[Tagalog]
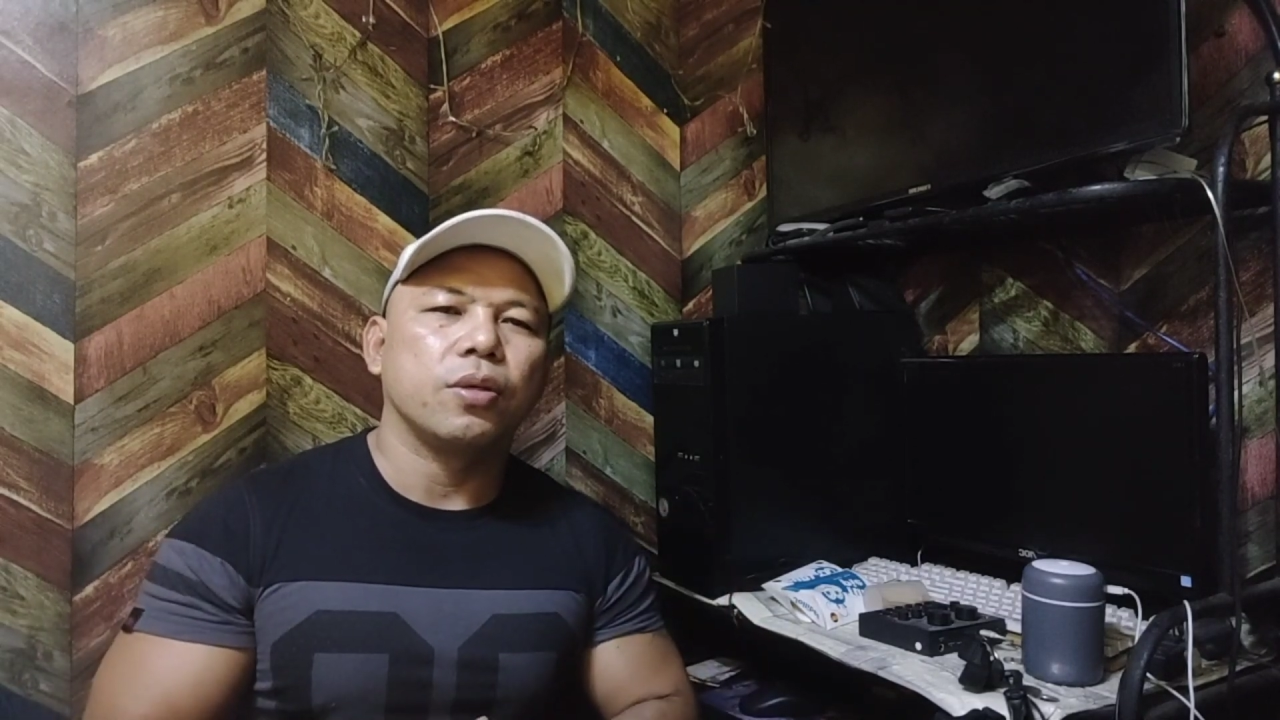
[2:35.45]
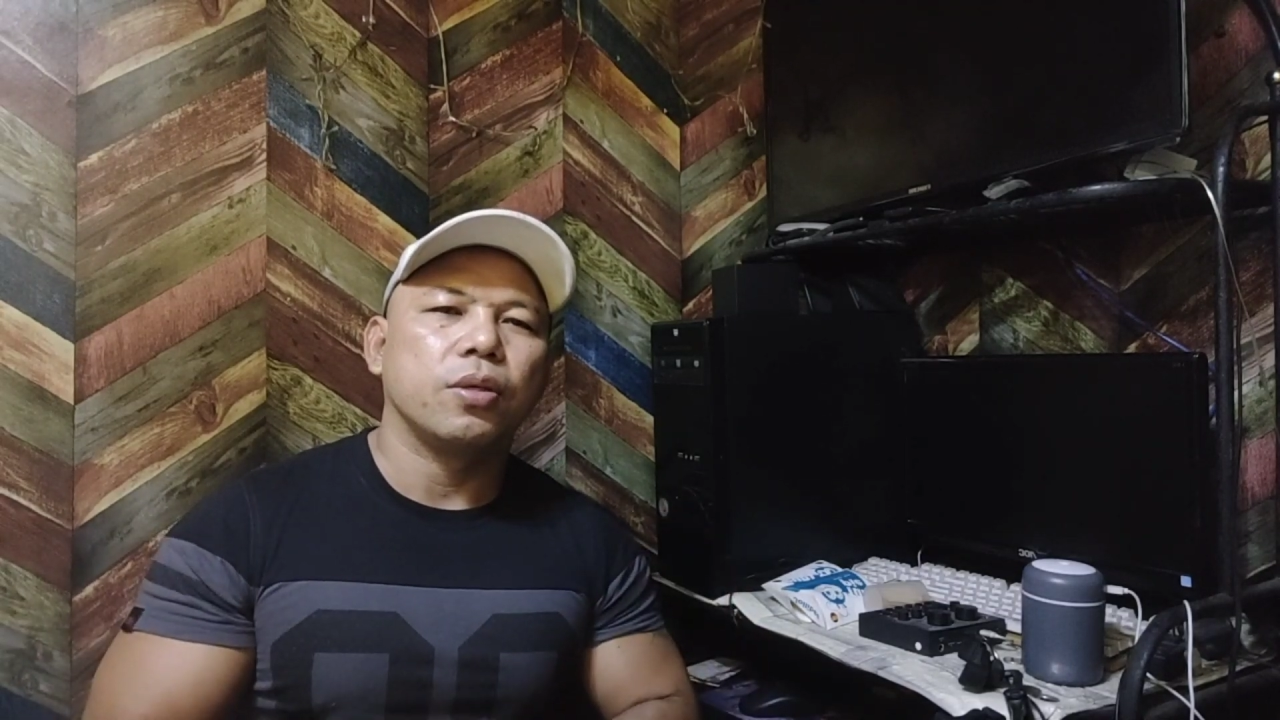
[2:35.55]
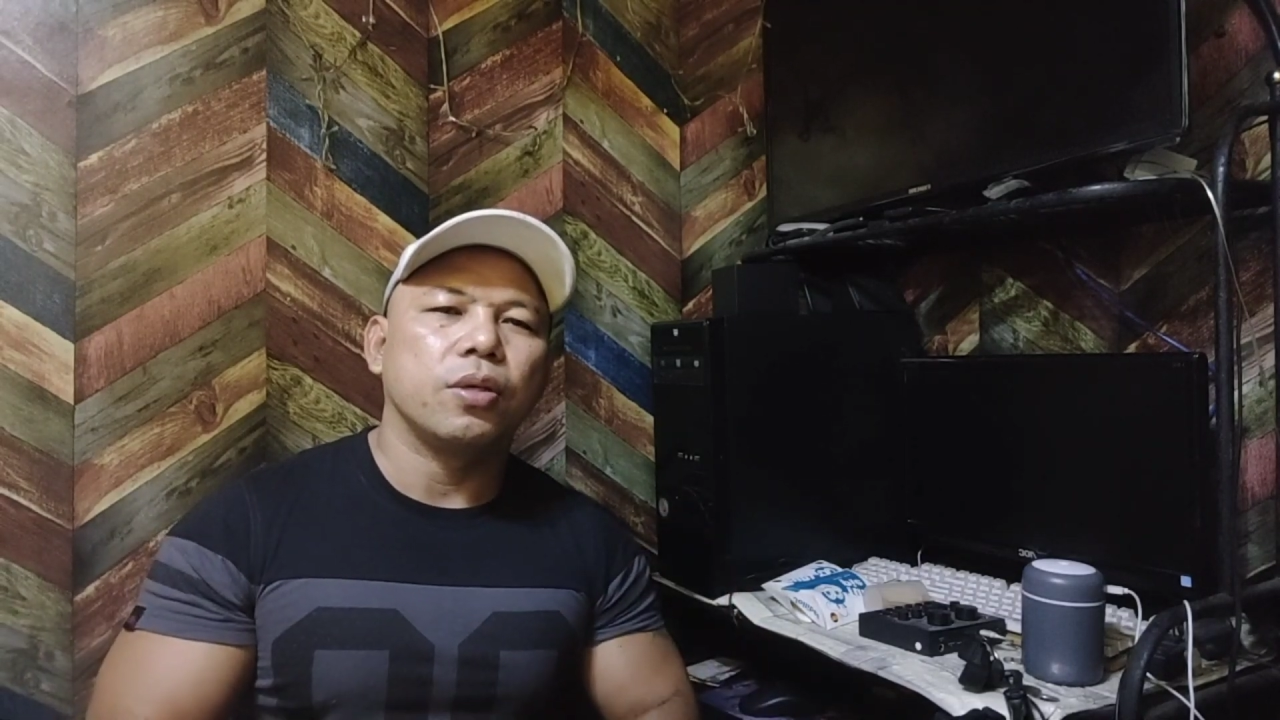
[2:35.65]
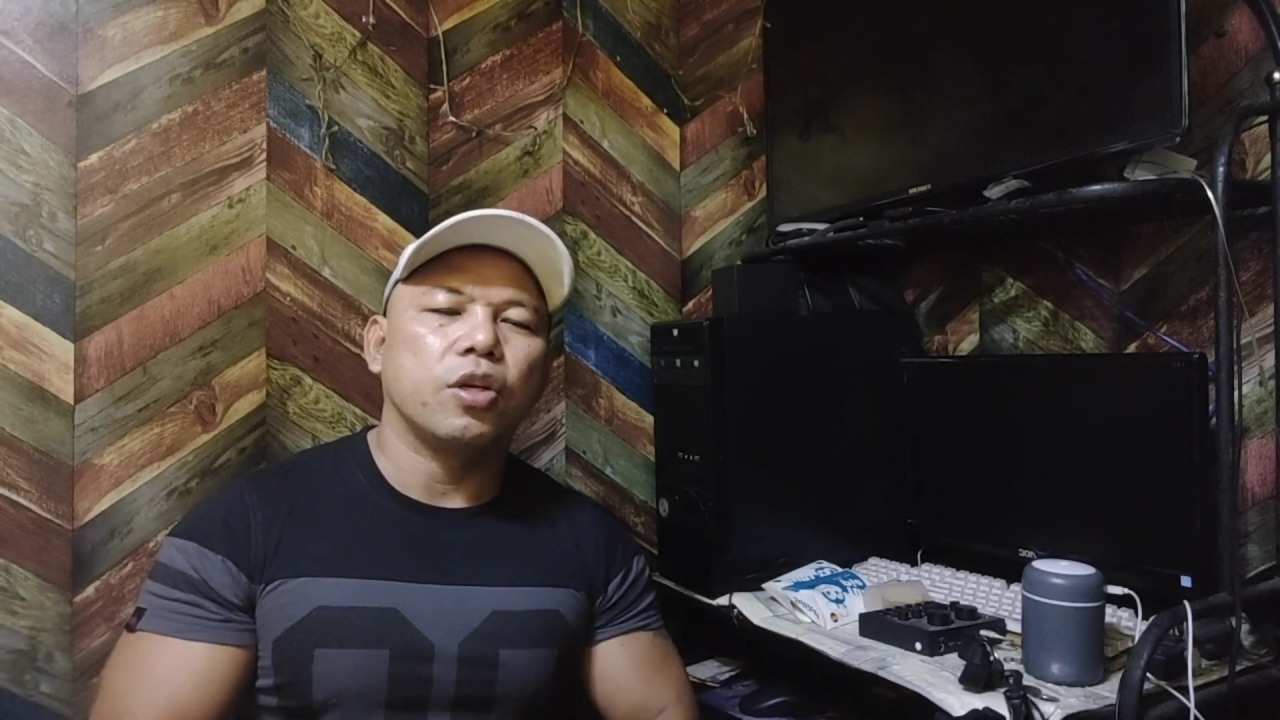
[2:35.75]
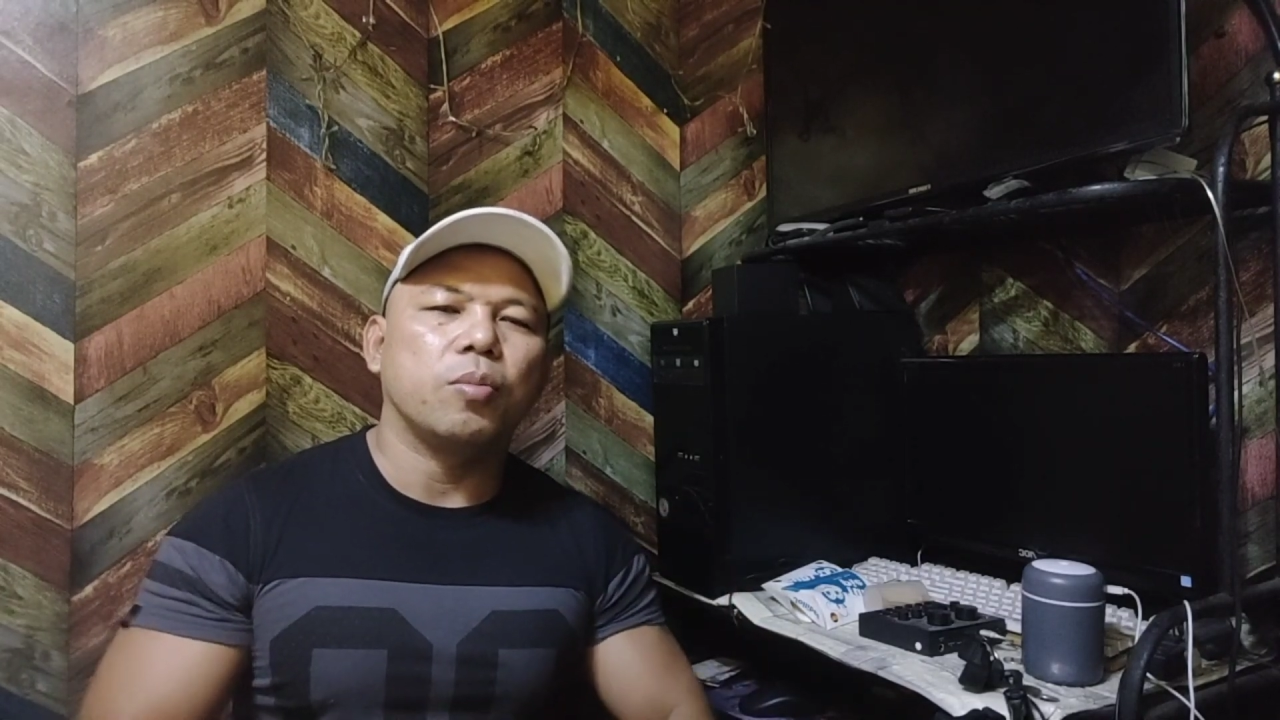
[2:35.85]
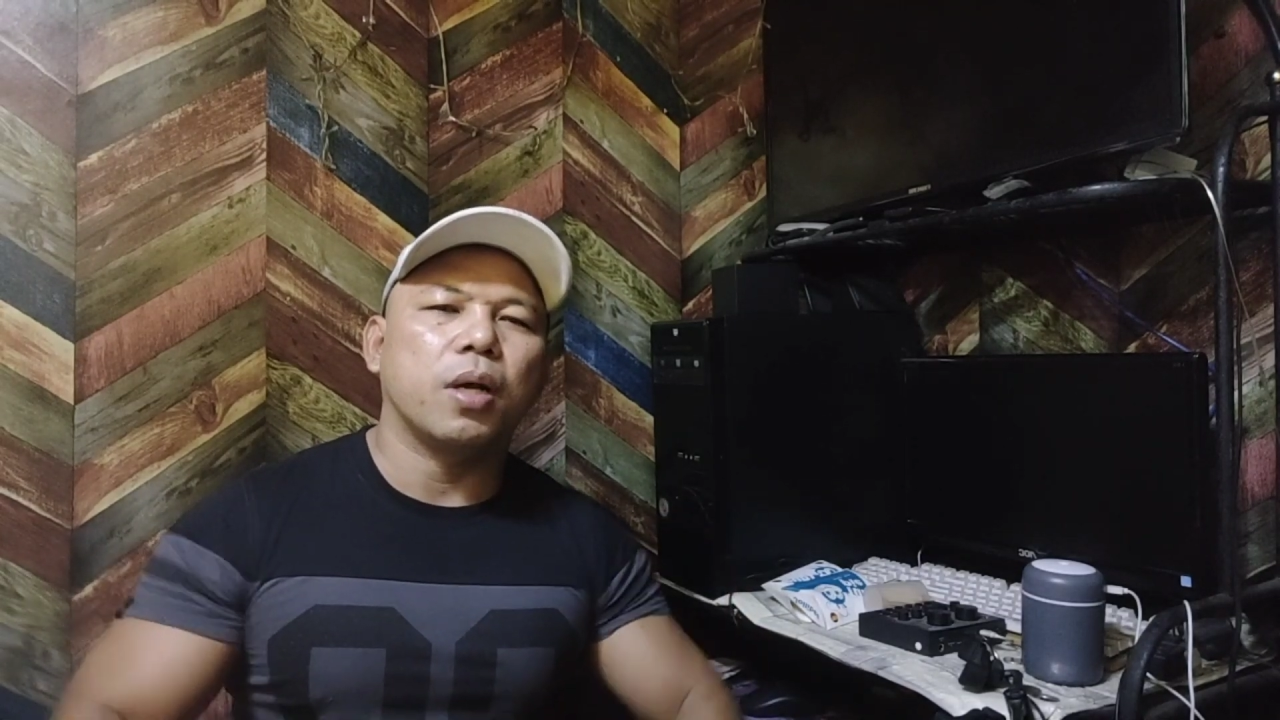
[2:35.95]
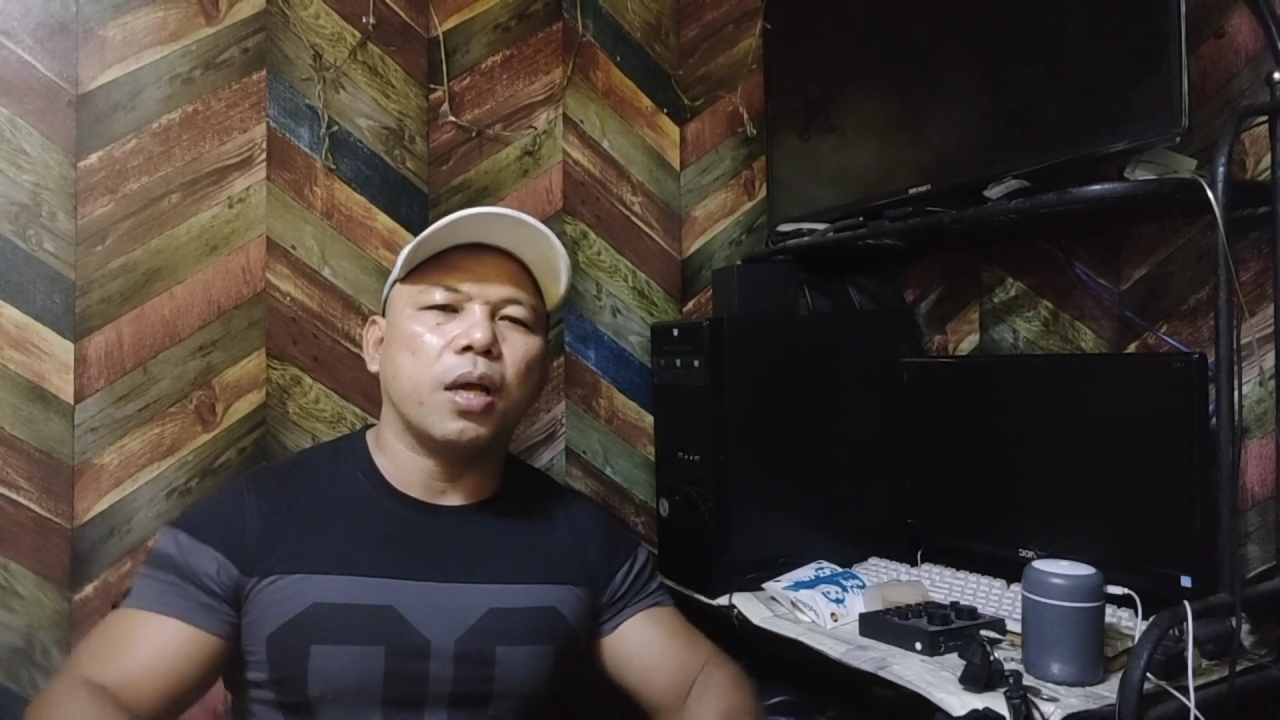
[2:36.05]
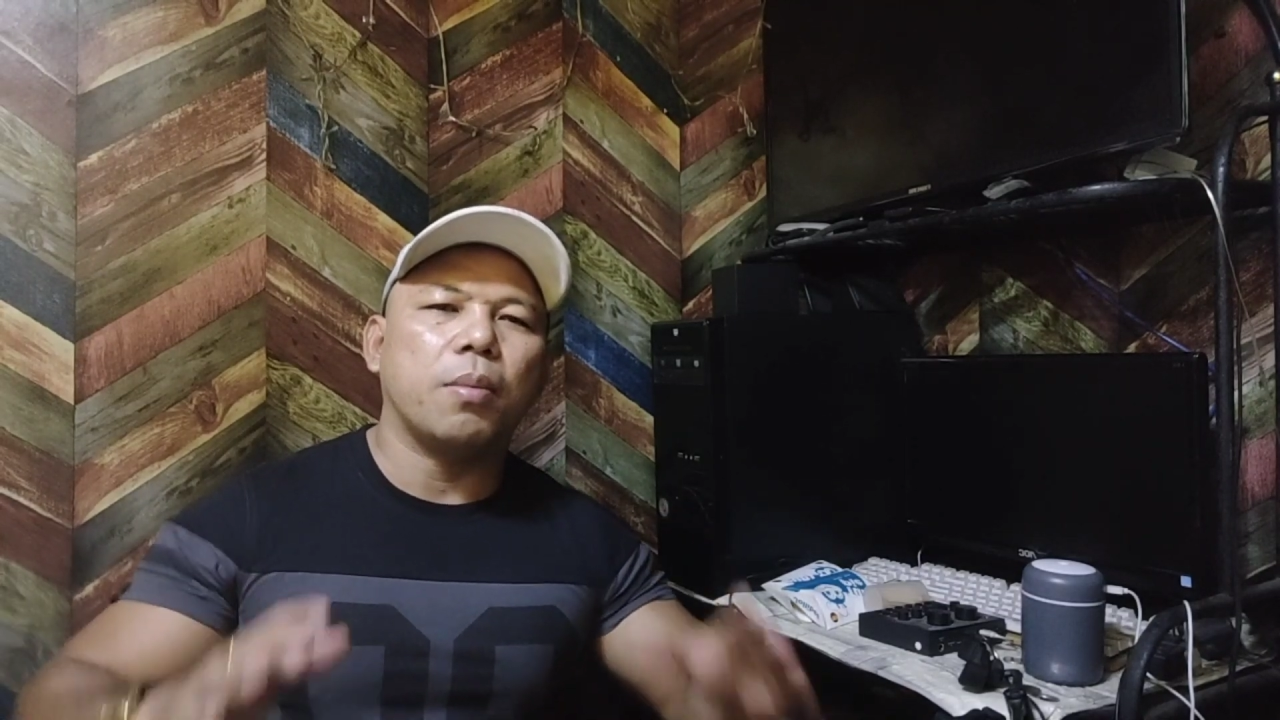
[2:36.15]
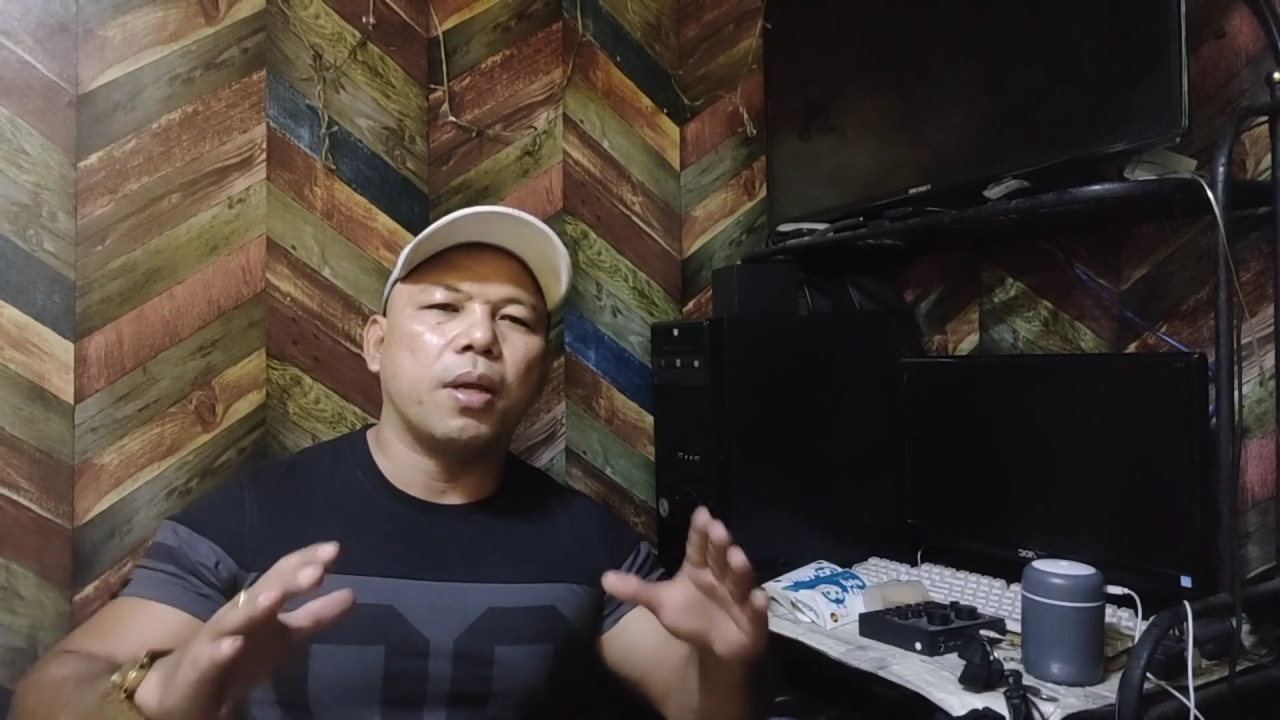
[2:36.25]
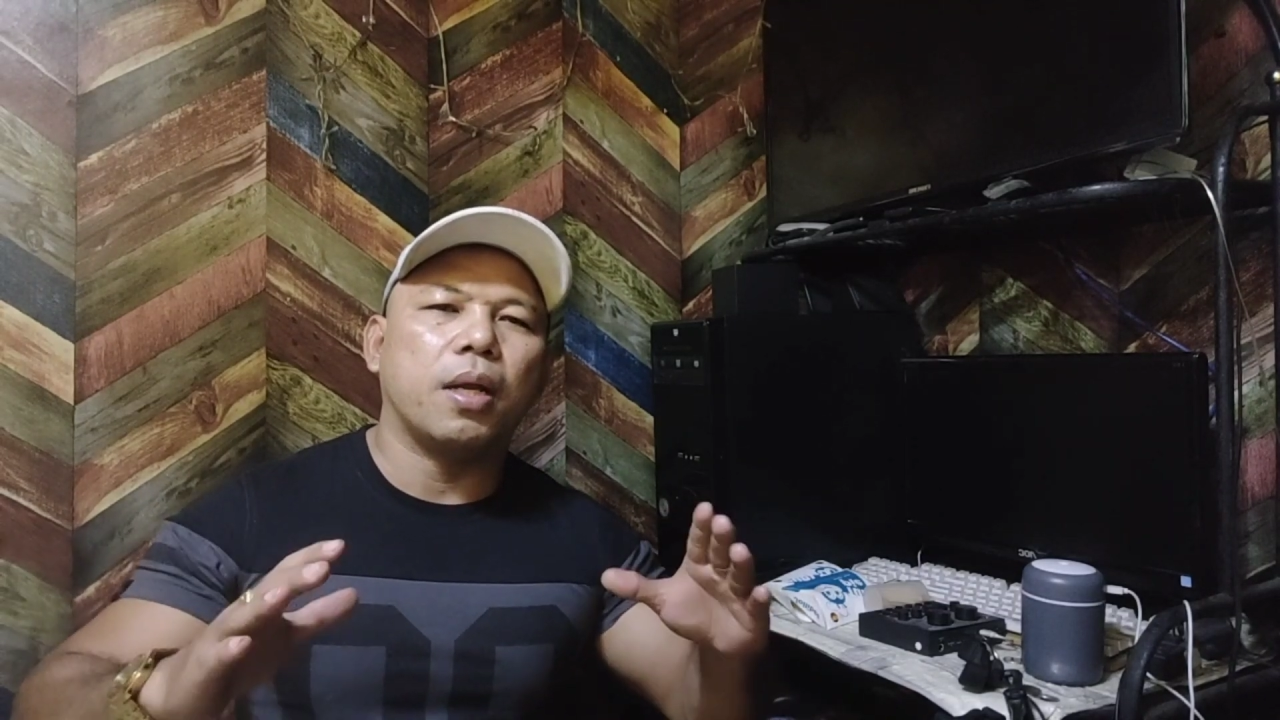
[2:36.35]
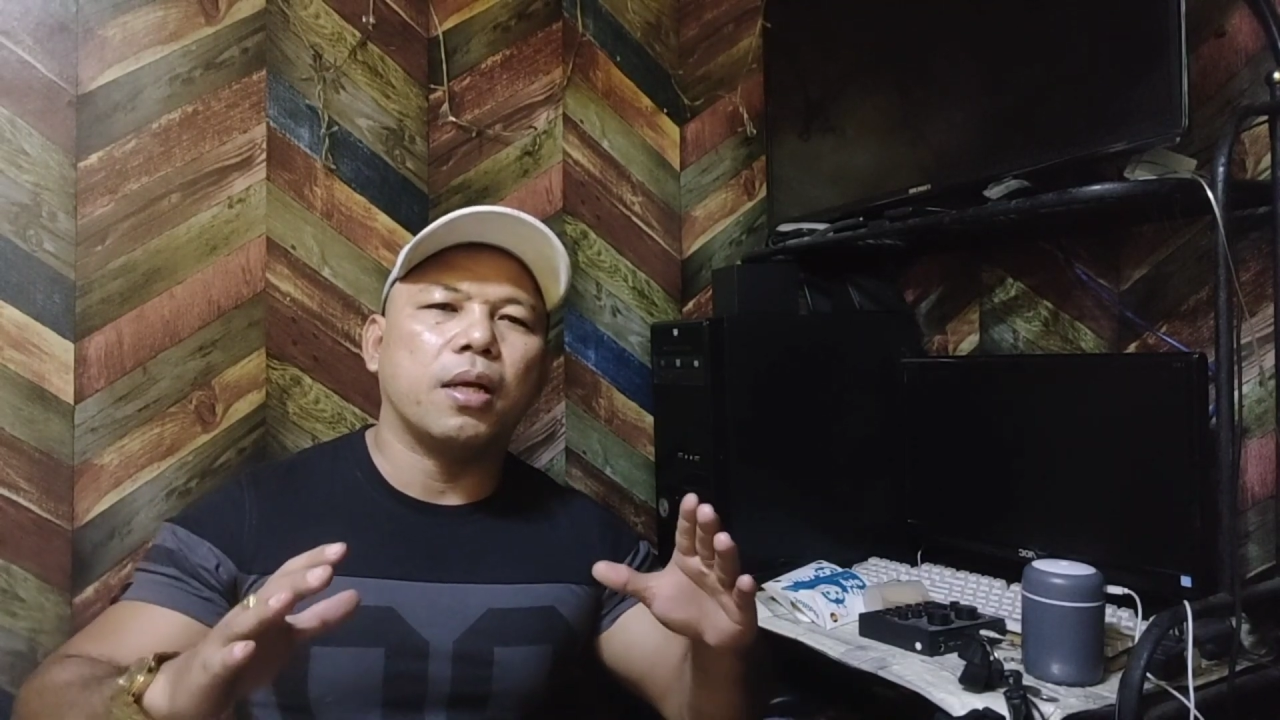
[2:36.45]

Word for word: Yun ang mga kaibigan,